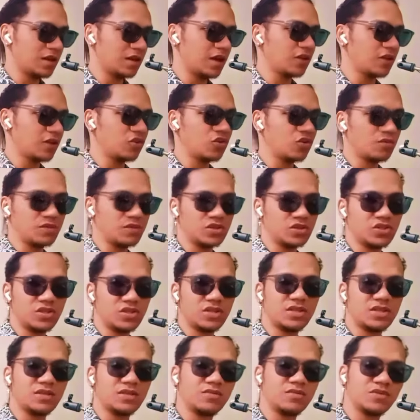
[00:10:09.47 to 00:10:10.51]
like comment
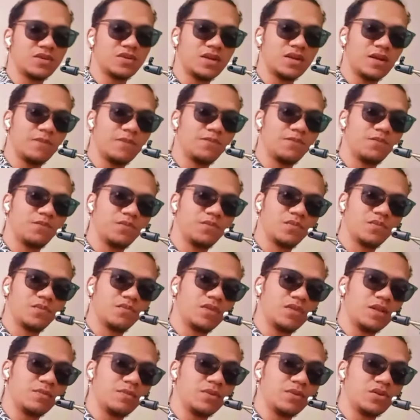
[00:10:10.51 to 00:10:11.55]
share subscribe
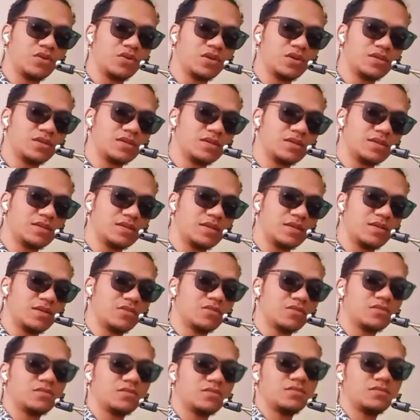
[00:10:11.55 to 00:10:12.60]
Filipino is up uh,